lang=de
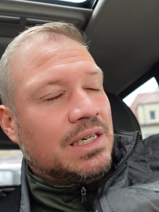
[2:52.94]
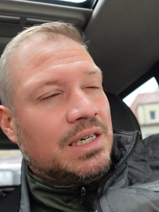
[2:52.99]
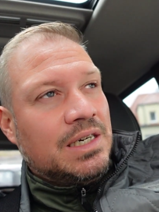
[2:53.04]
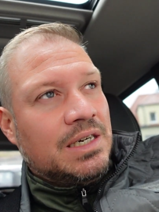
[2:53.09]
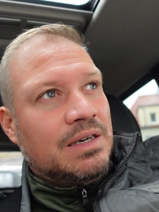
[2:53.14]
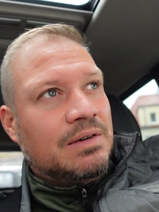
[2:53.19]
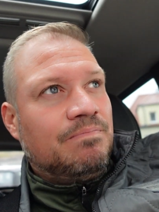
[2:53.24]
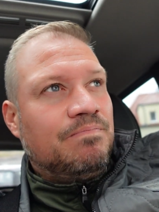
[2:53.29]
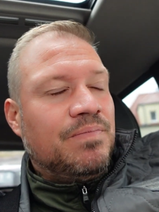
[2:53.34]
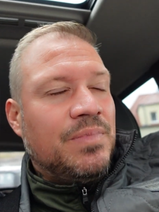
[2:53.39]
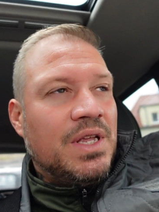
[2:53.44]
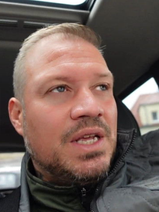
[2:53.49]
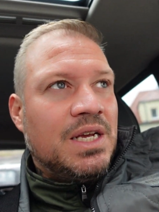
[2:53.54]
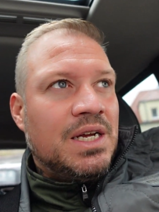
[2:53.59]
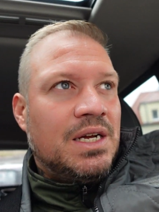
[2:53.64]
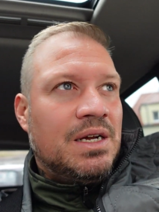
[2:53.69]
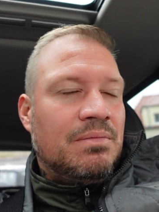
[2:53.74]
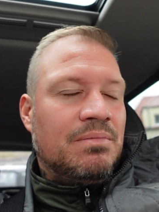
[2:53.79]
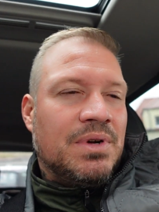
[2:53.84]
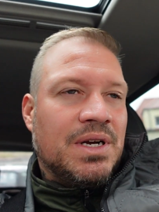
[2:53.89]
äh,
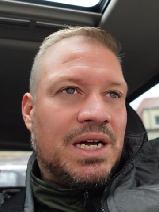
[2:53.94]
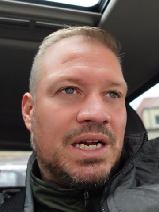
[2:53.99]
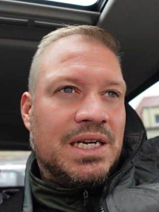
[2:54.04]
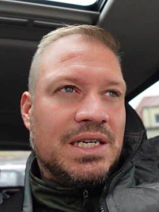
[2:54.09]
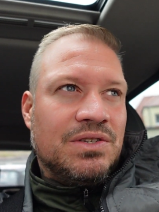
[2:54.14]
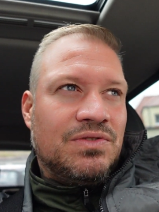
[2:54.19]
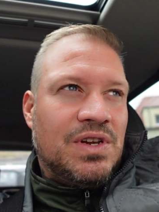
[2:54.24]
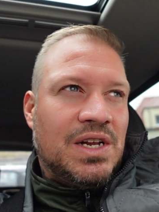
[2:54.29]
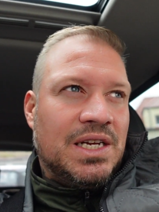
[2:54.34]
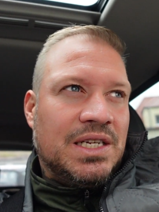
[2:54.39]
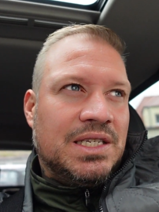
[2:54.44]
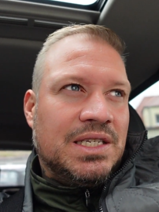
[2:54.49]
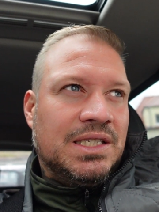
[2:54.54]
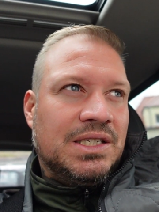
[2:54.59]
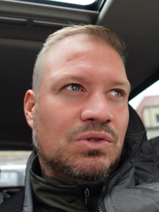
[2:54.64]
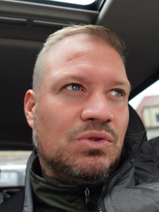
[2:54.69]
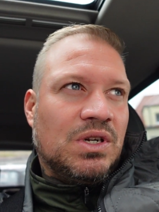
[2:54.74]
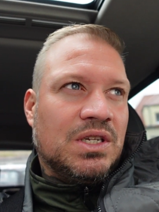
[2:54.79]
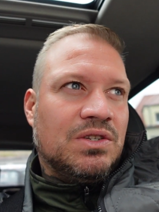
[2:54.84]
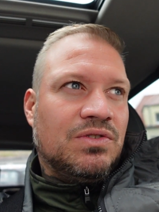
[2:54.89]
man kann das vielleicht nicht
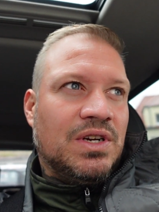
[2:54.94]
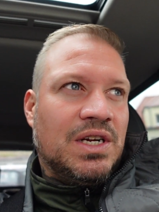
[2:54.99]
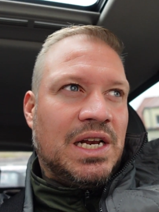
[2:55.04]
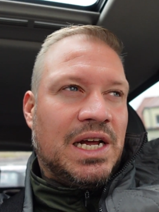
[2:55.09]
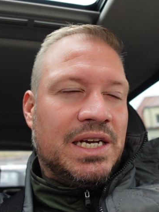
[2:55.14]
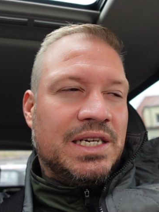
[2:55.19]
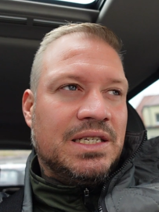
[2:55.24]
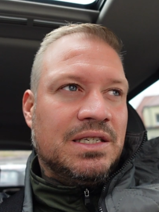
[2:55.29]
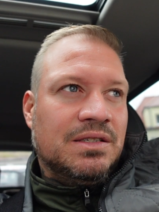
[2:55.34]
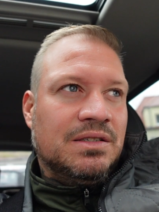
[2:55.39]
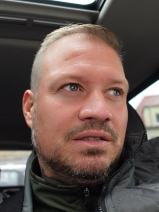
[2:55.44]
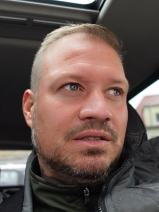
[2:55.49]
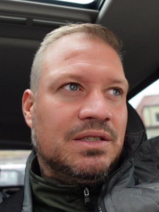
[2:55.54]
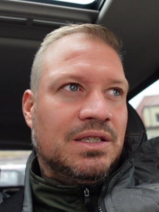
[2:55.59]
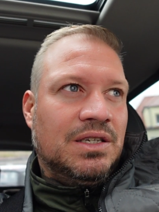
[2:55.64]
so ganz vergleichen.